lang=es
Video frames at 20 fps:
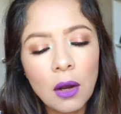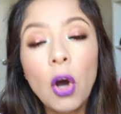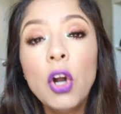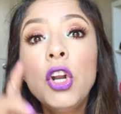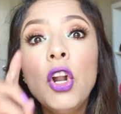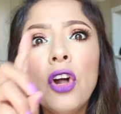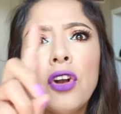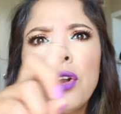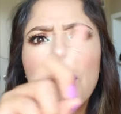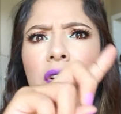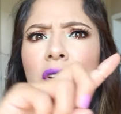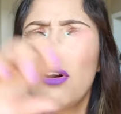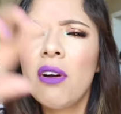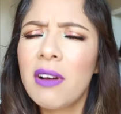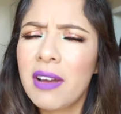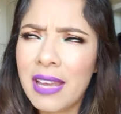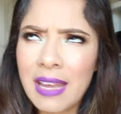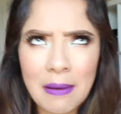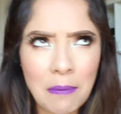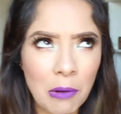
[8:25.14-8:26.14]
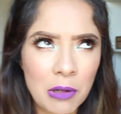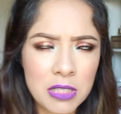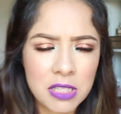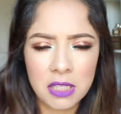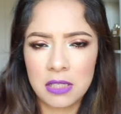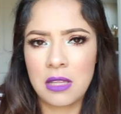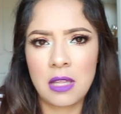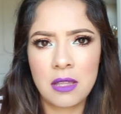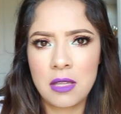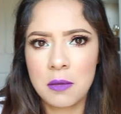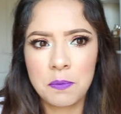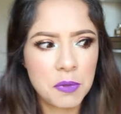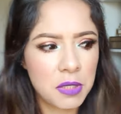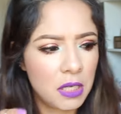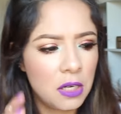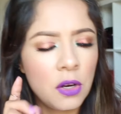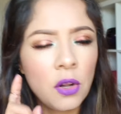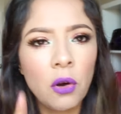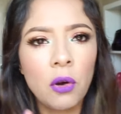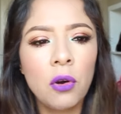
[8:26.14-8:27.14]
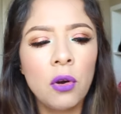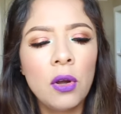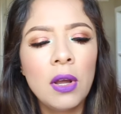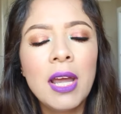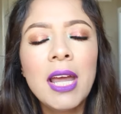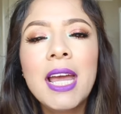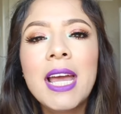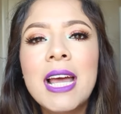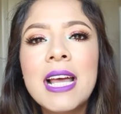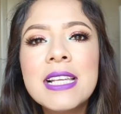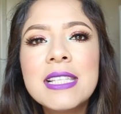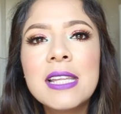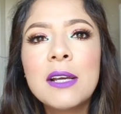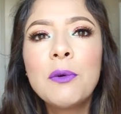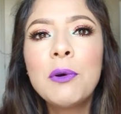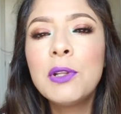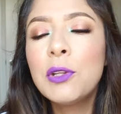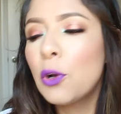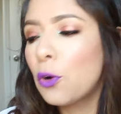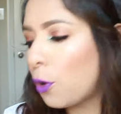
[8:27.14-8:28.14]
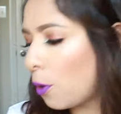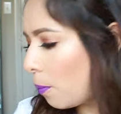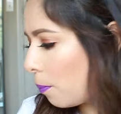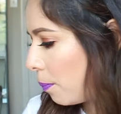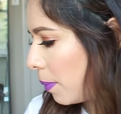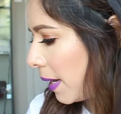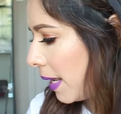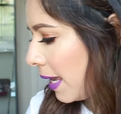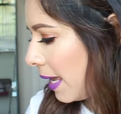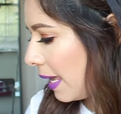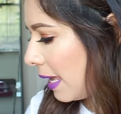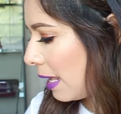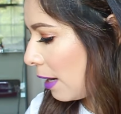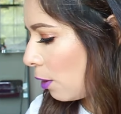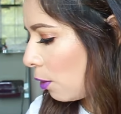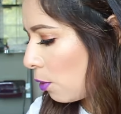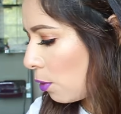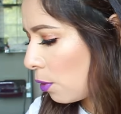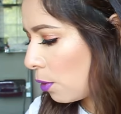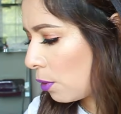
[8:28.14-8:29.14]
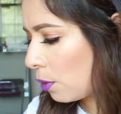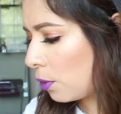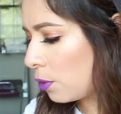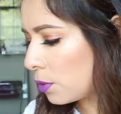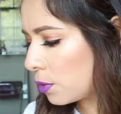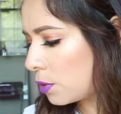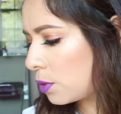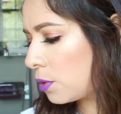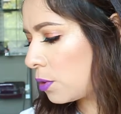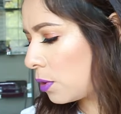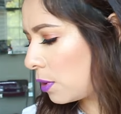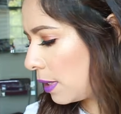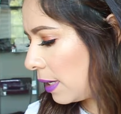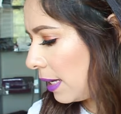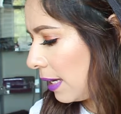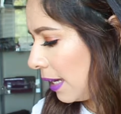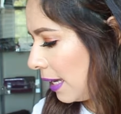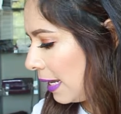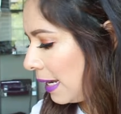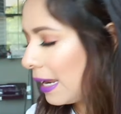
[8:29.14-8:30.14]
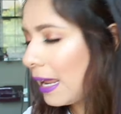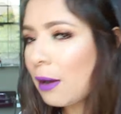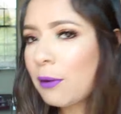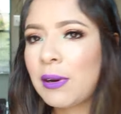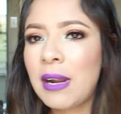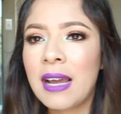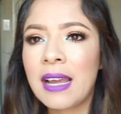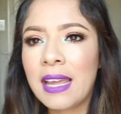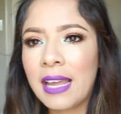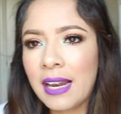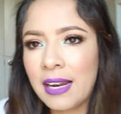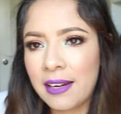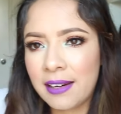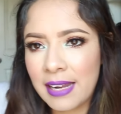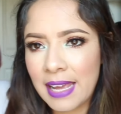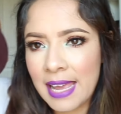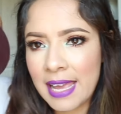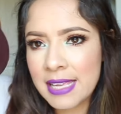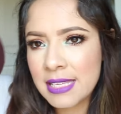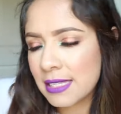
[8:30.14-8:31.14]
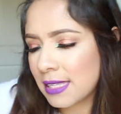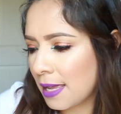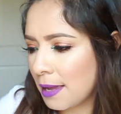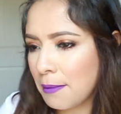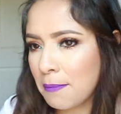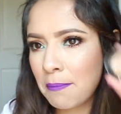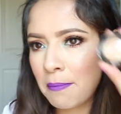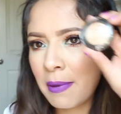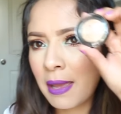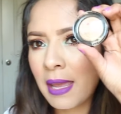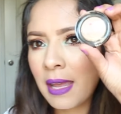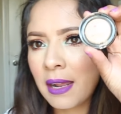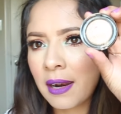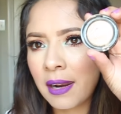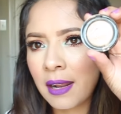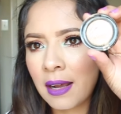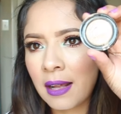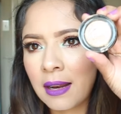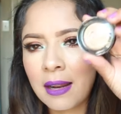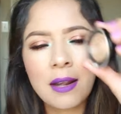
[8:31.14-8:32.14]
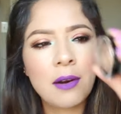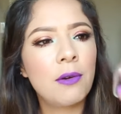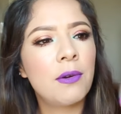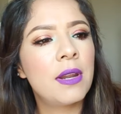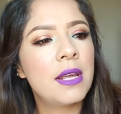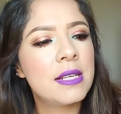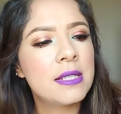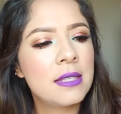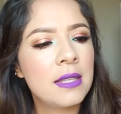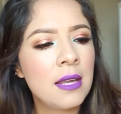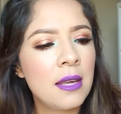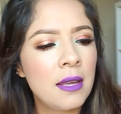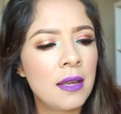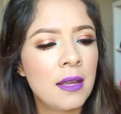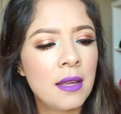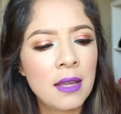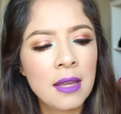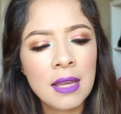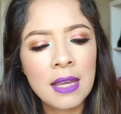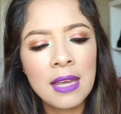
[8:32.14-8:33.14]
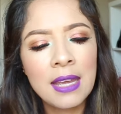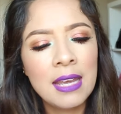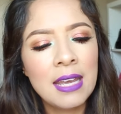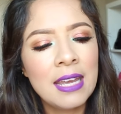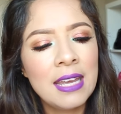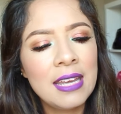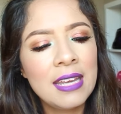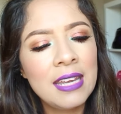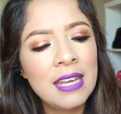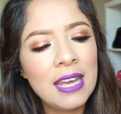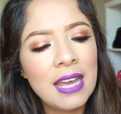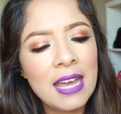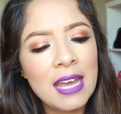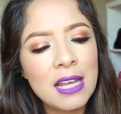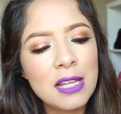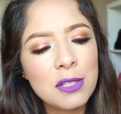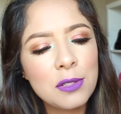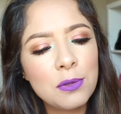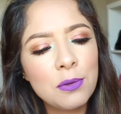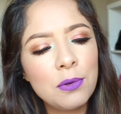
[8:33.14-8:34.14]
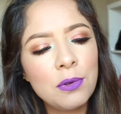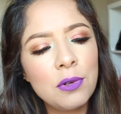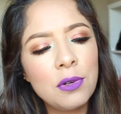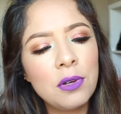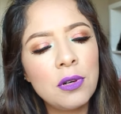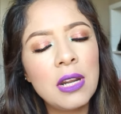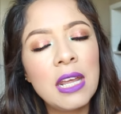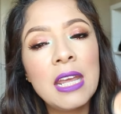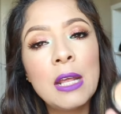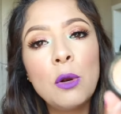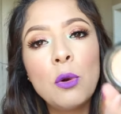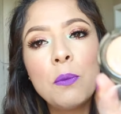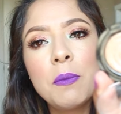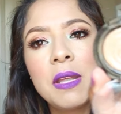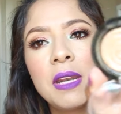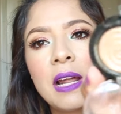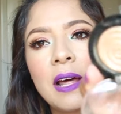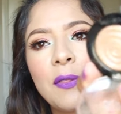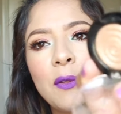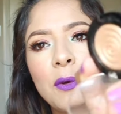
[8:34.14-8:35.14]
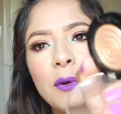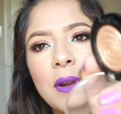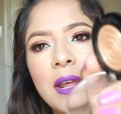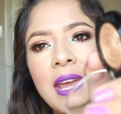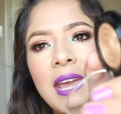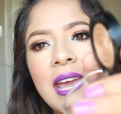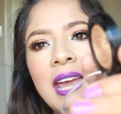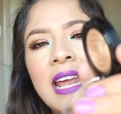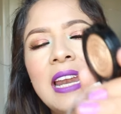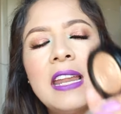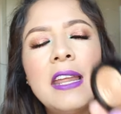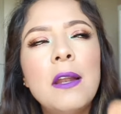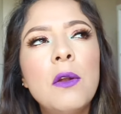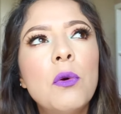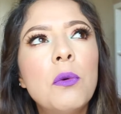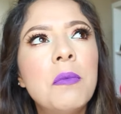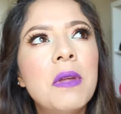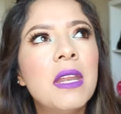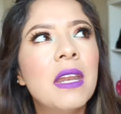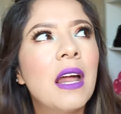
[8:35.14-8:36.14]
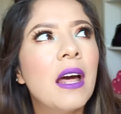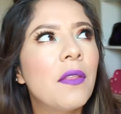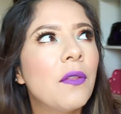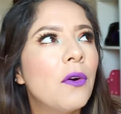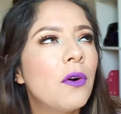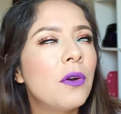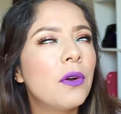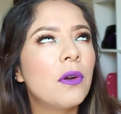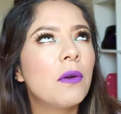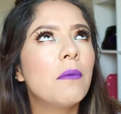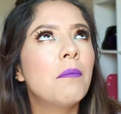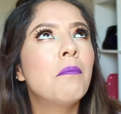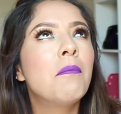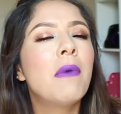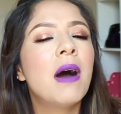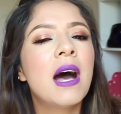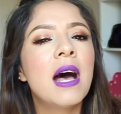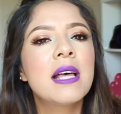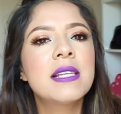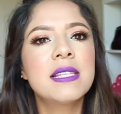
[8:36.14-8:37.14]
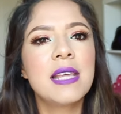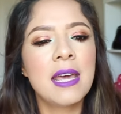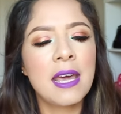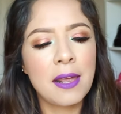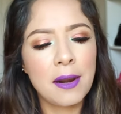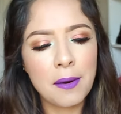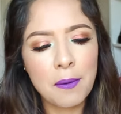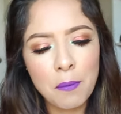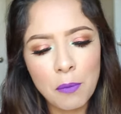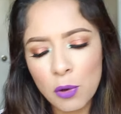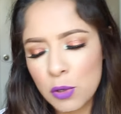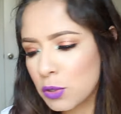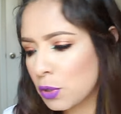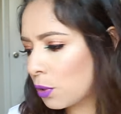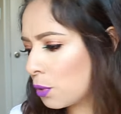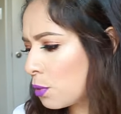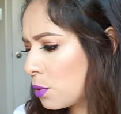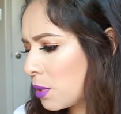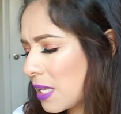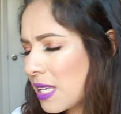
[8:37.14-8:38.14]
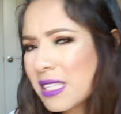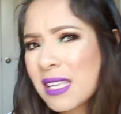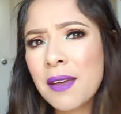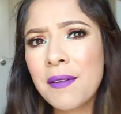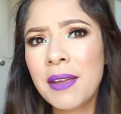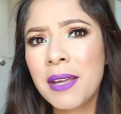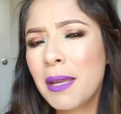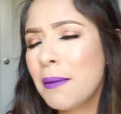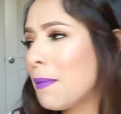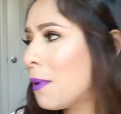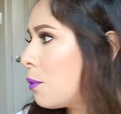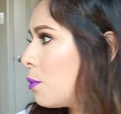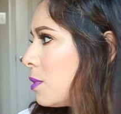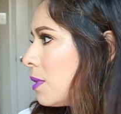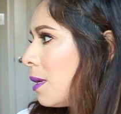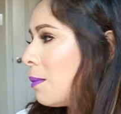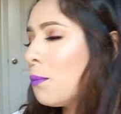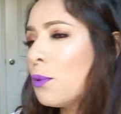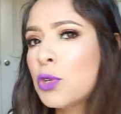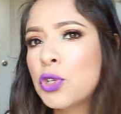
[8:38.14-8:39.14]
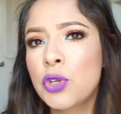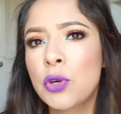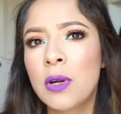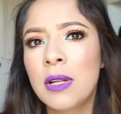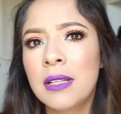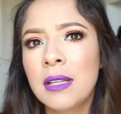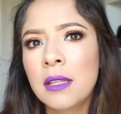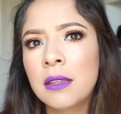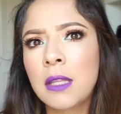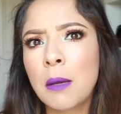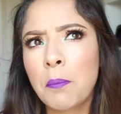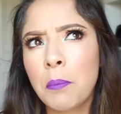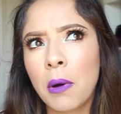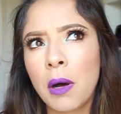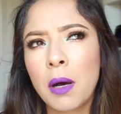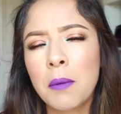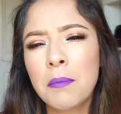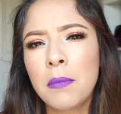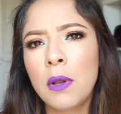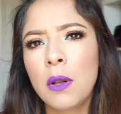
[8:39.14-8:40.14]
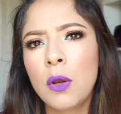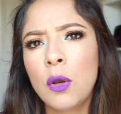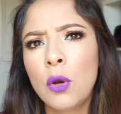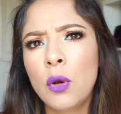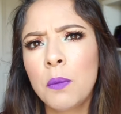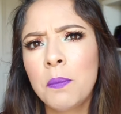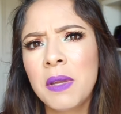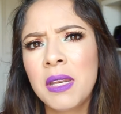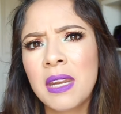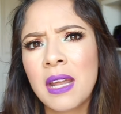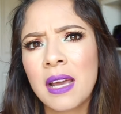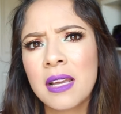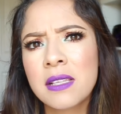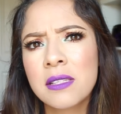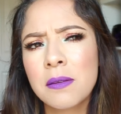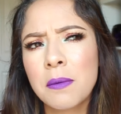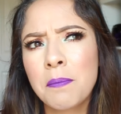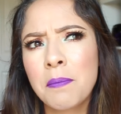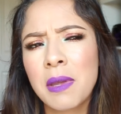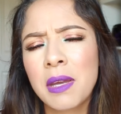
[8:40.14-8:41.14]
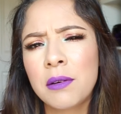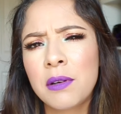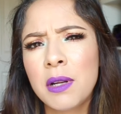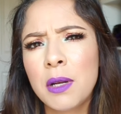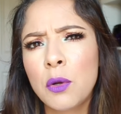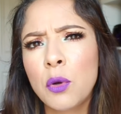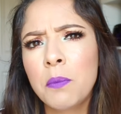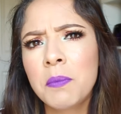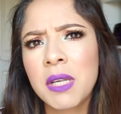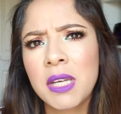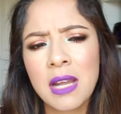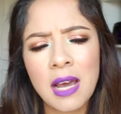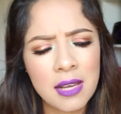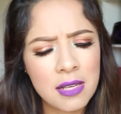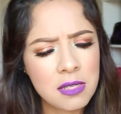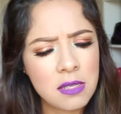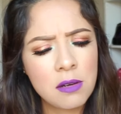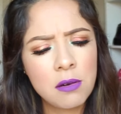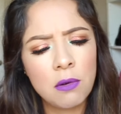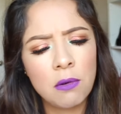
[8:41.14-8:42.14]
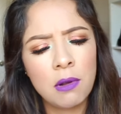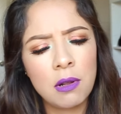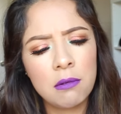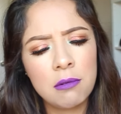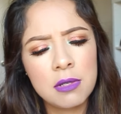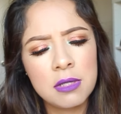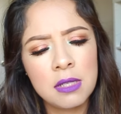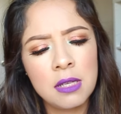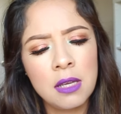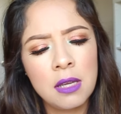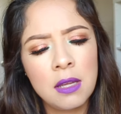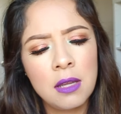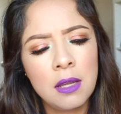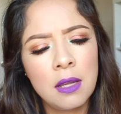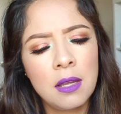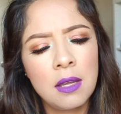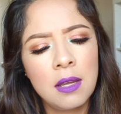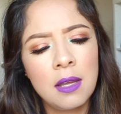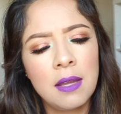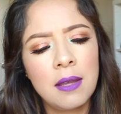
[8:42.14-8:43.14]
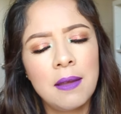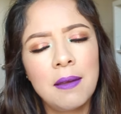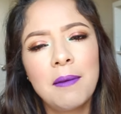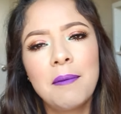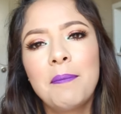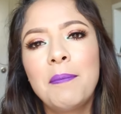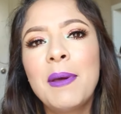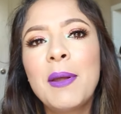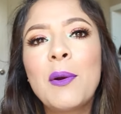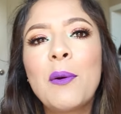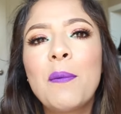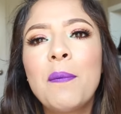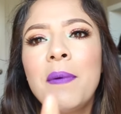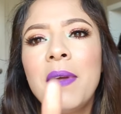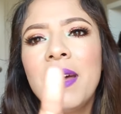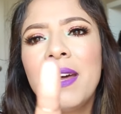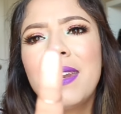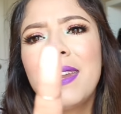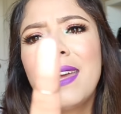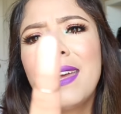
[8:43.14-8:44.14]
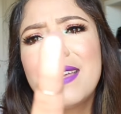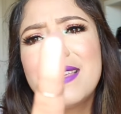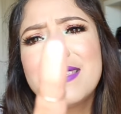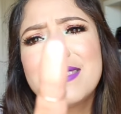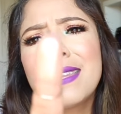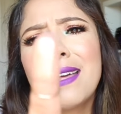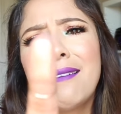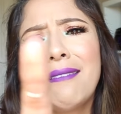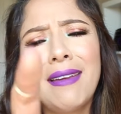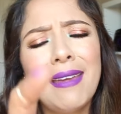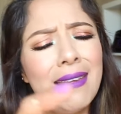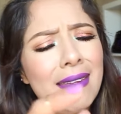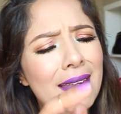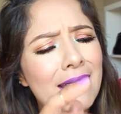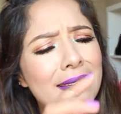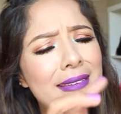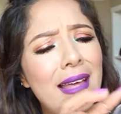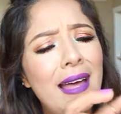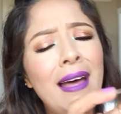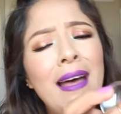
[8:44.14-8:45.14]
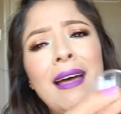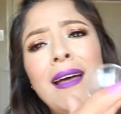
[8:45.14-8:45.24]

Oh, no, no, no, qué bolsita de Ipsy, no. Este cuando compré los en Laura Geller, este me regalaron este. Y es un iluminador. El iluminador más hermoso. Ustedes saben que me gusta mucho el de The Bomb Luminize, Mary Luminizer o algo así. Pero vean esta belleza.